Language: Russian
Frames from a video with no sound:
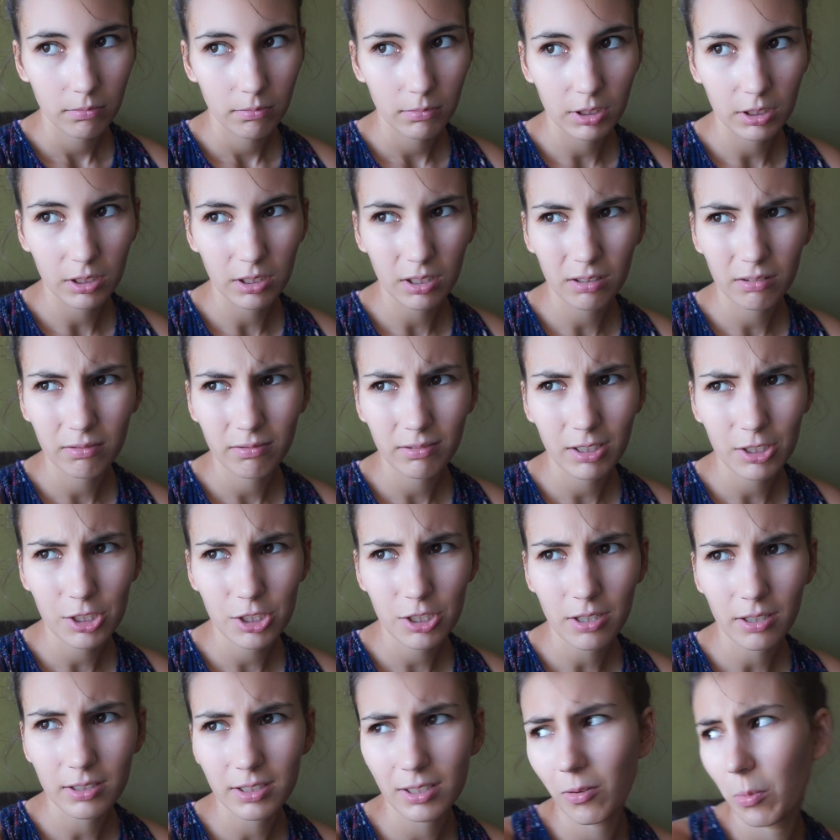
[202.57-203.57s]
Я
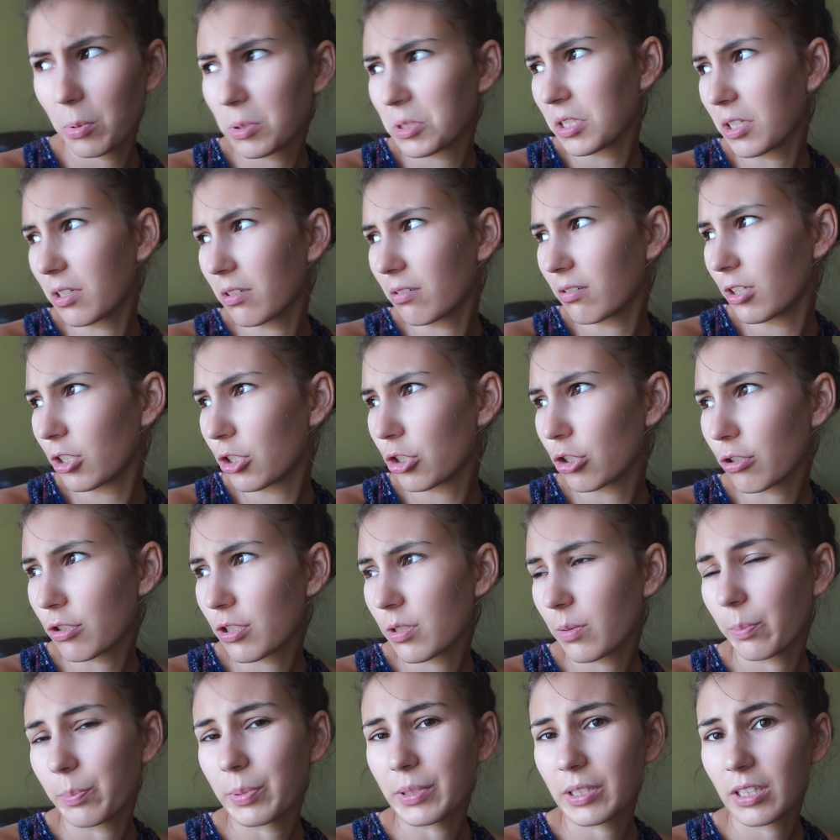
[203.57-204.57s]
даже как-то вообще ничего
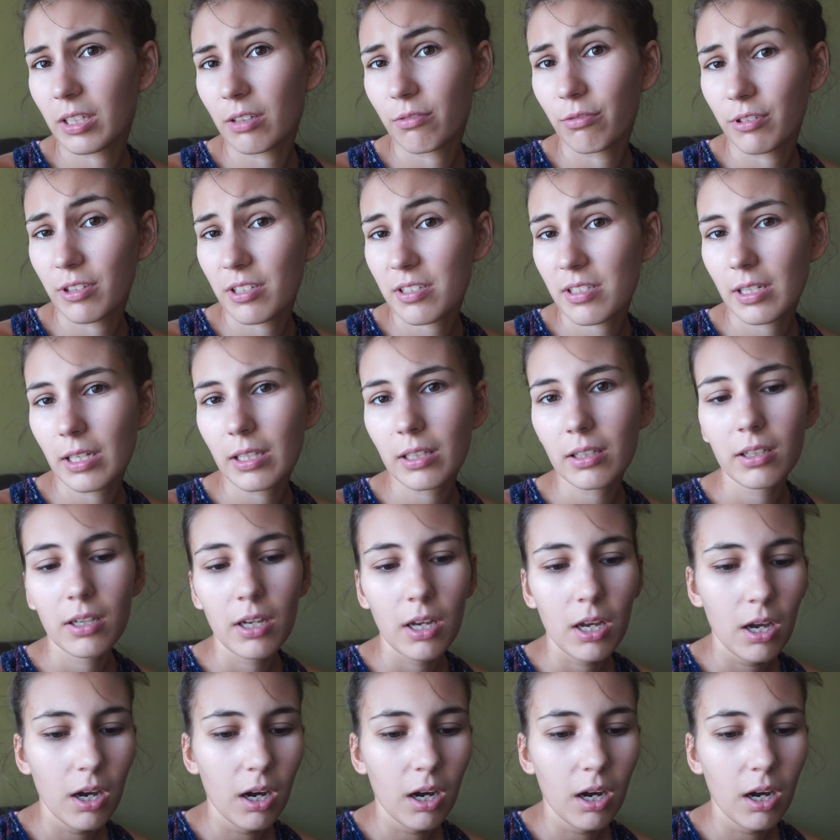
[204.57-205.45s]
особо про тыкву не знала.